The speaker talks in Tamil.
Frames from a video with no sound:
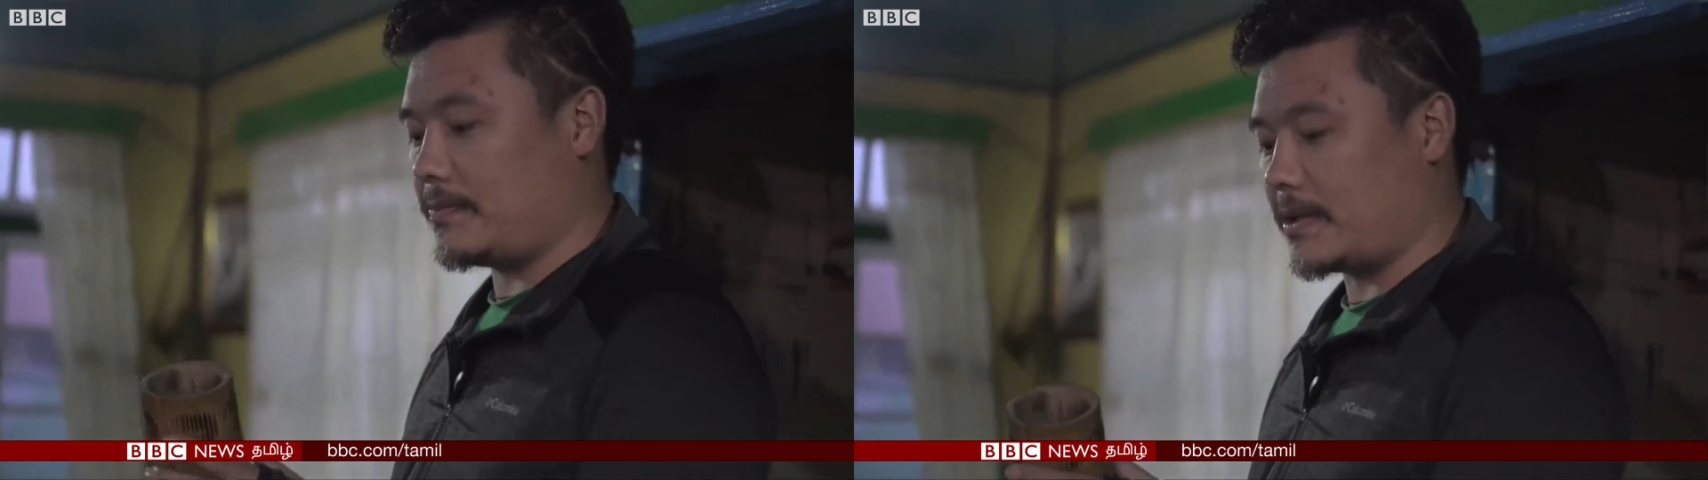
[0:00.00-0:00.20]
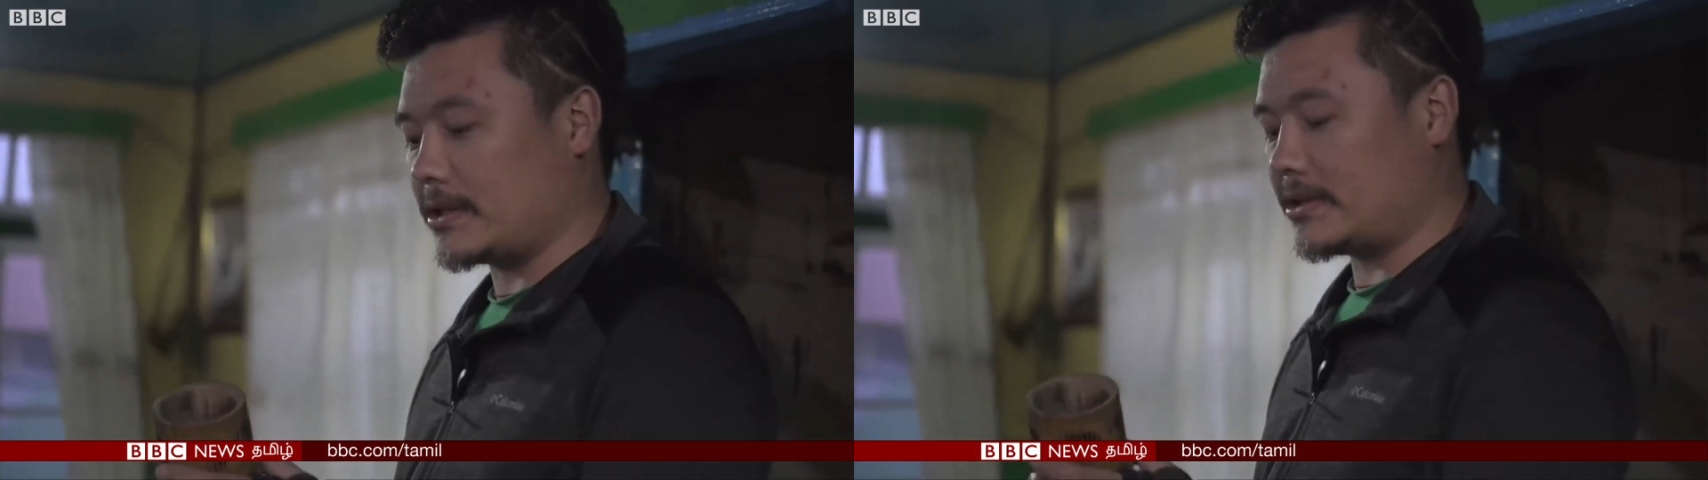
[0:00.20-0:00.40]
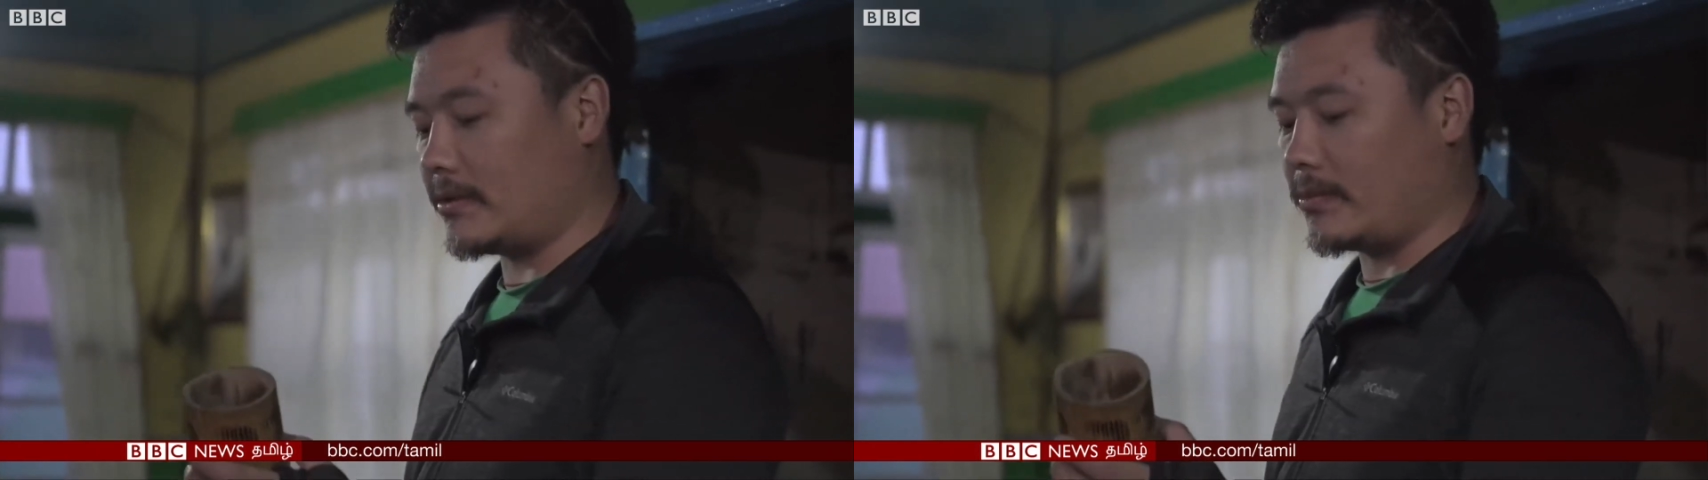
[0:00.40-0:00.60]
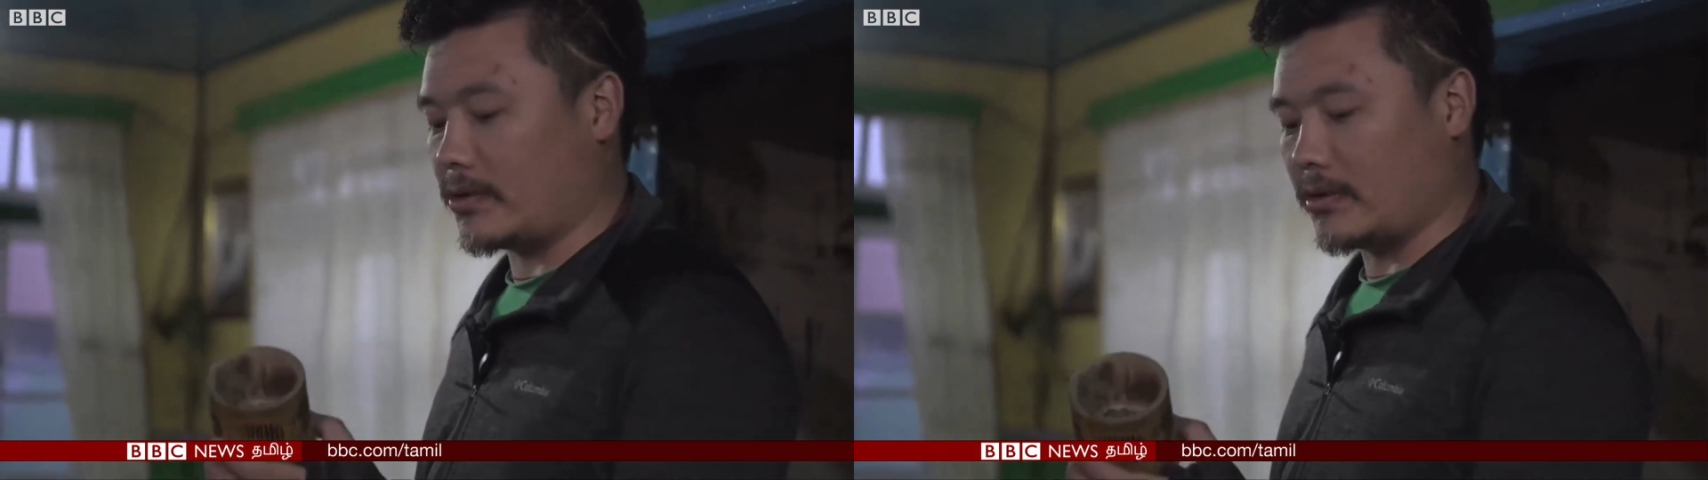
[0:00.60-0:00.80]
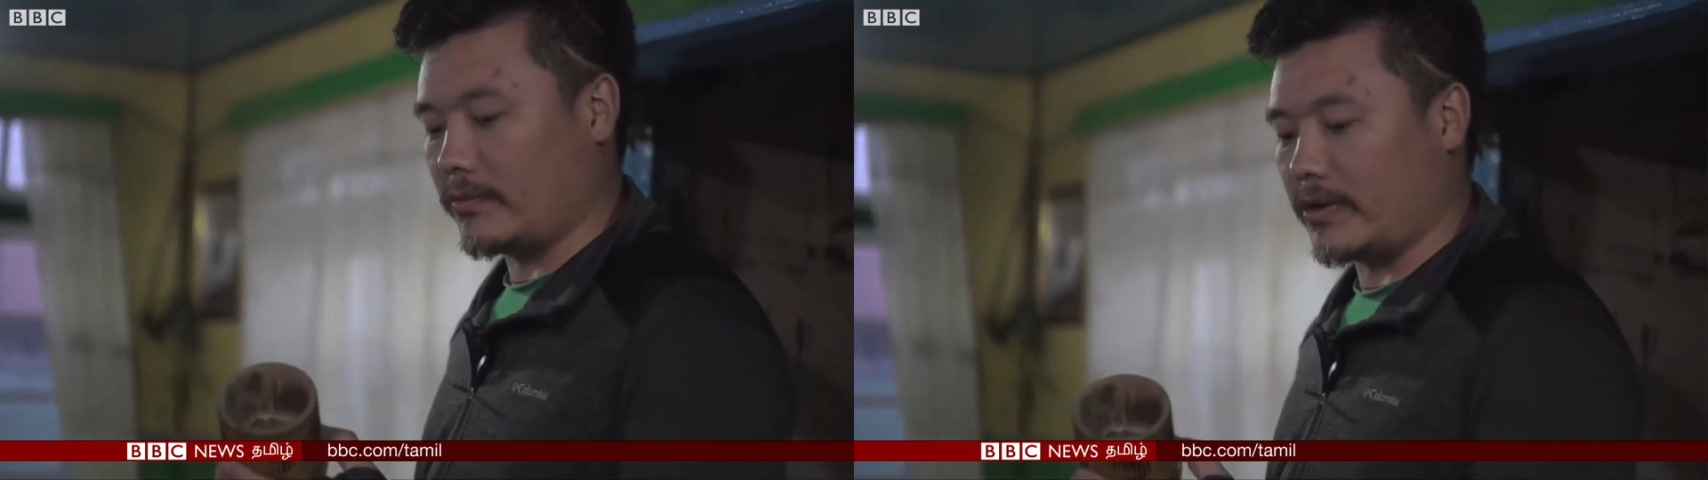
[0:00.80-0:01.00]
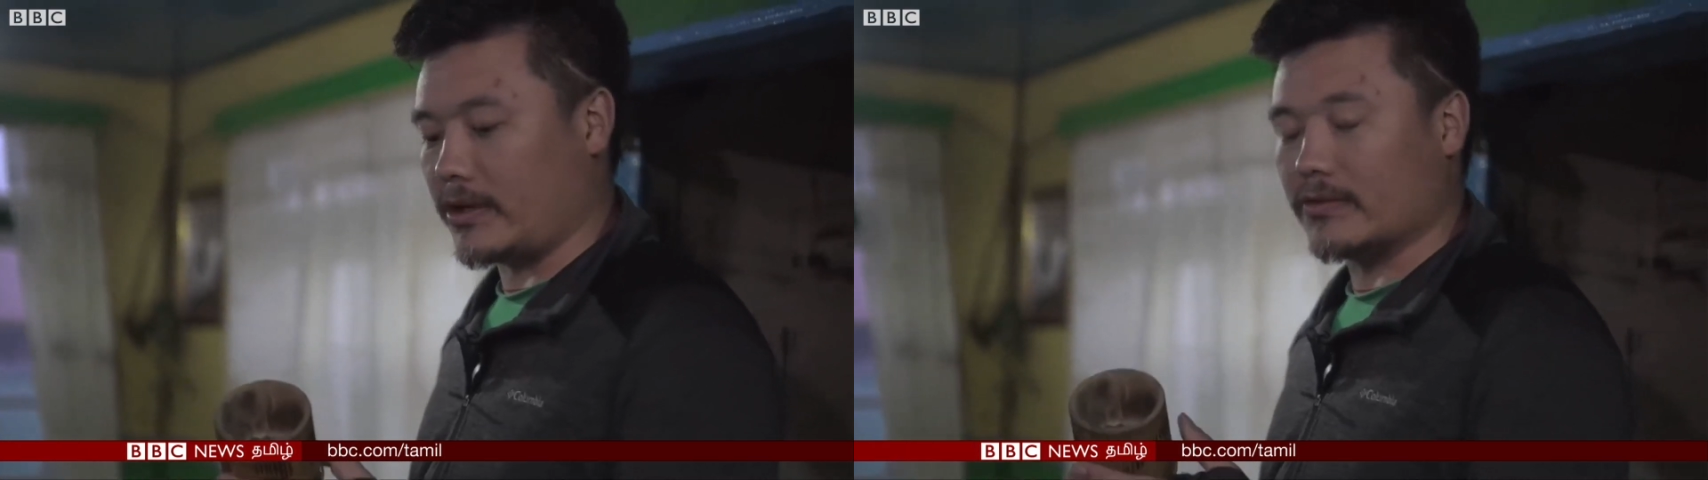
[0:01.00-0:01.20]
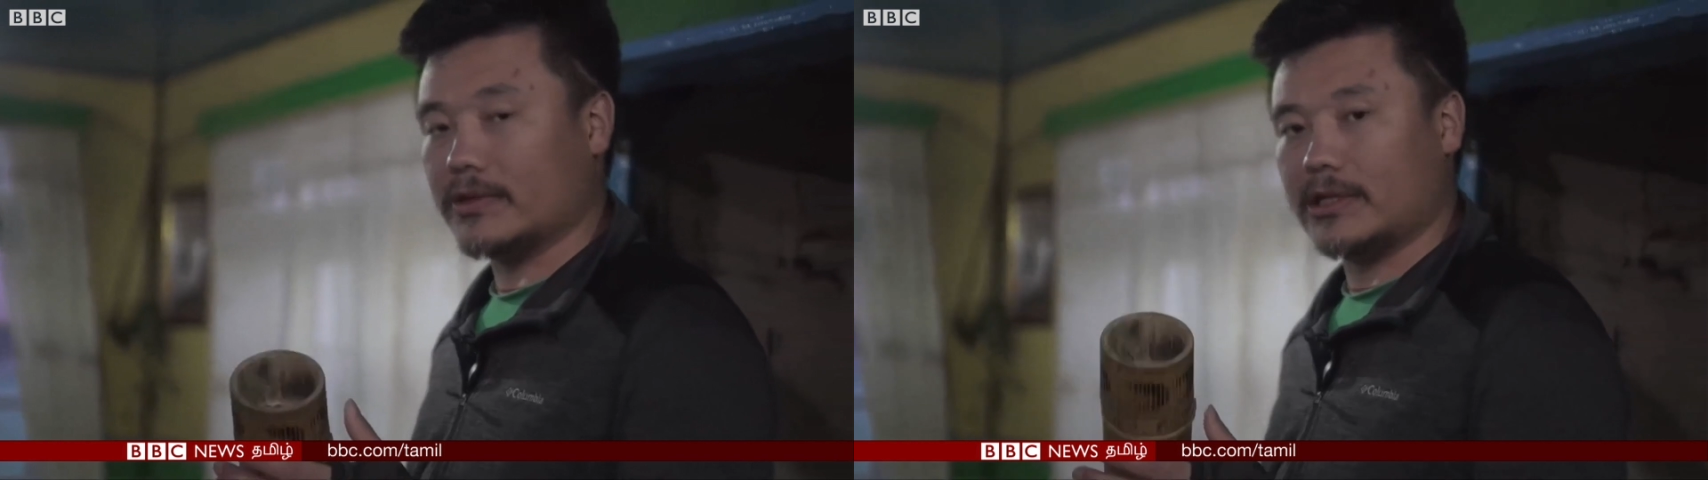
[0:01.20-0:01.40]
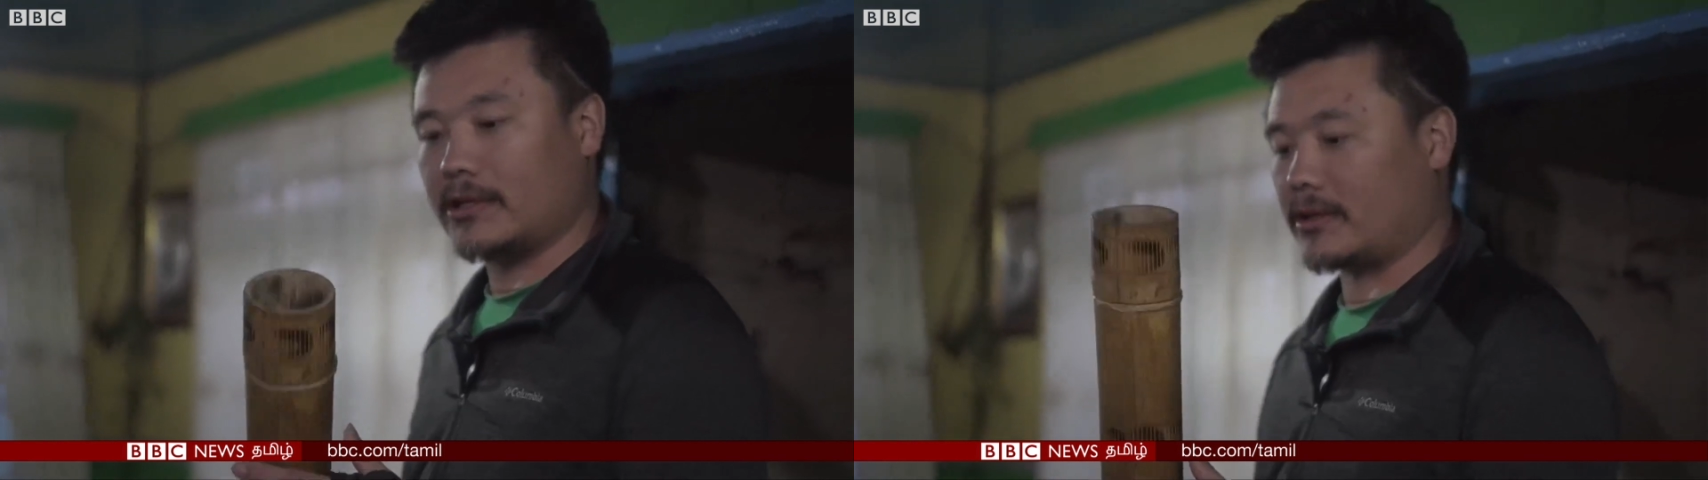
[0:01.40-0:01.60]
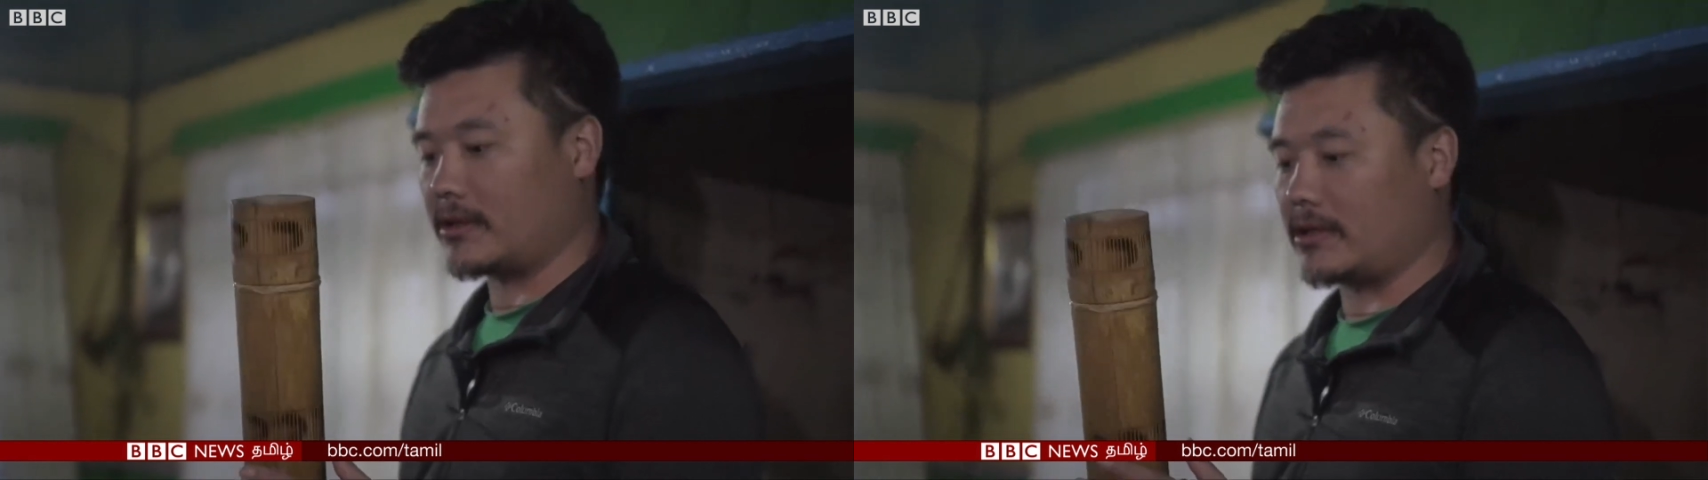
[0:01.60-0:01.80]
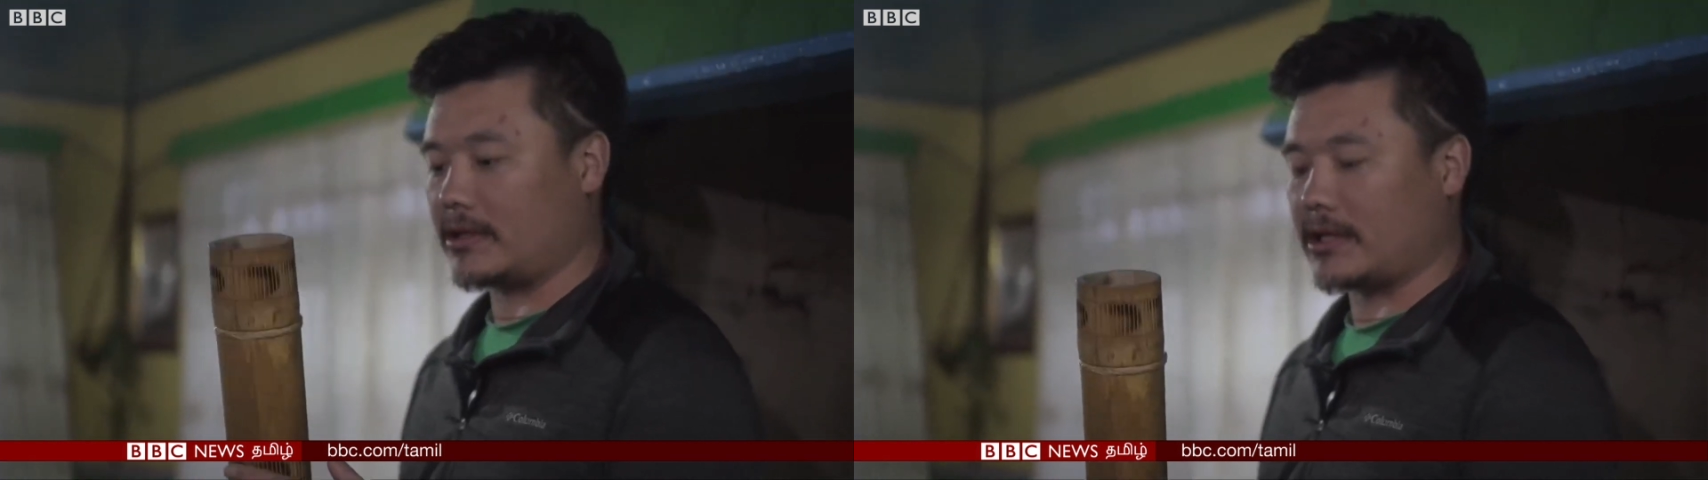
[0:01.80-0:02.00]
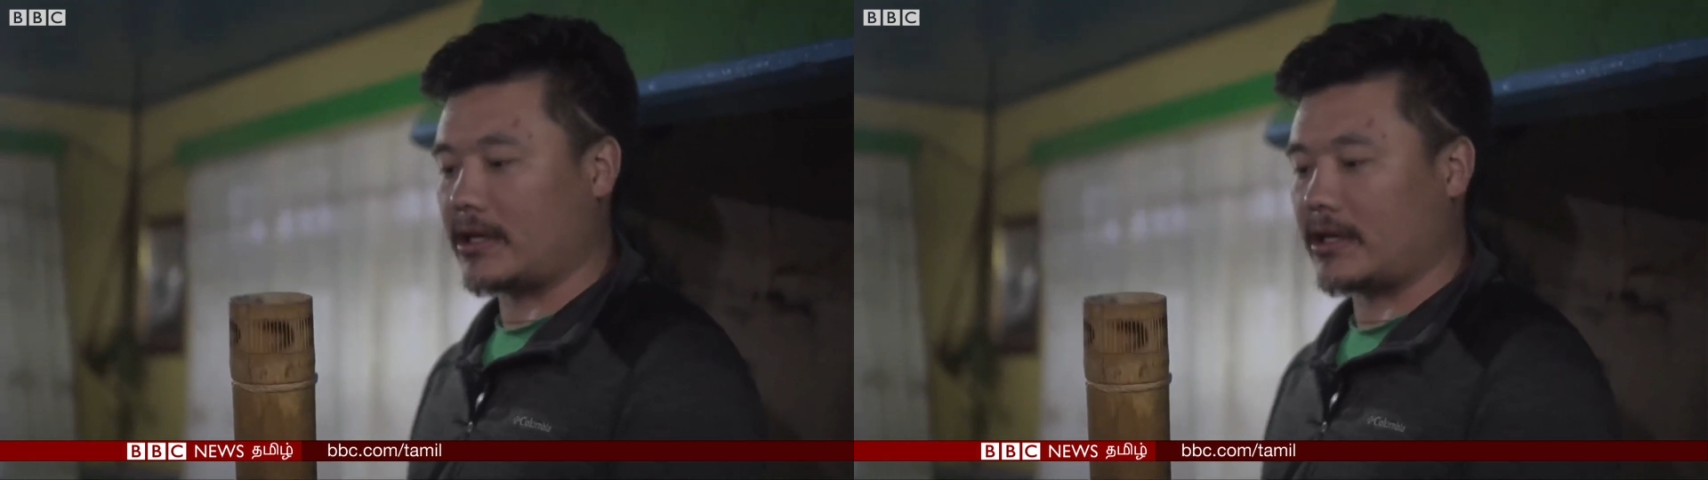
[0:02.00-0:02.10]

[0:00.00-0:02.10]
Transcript: அதை நம் வீடுகளிலிருந்து ஆரம்பிக்க வேண்டும்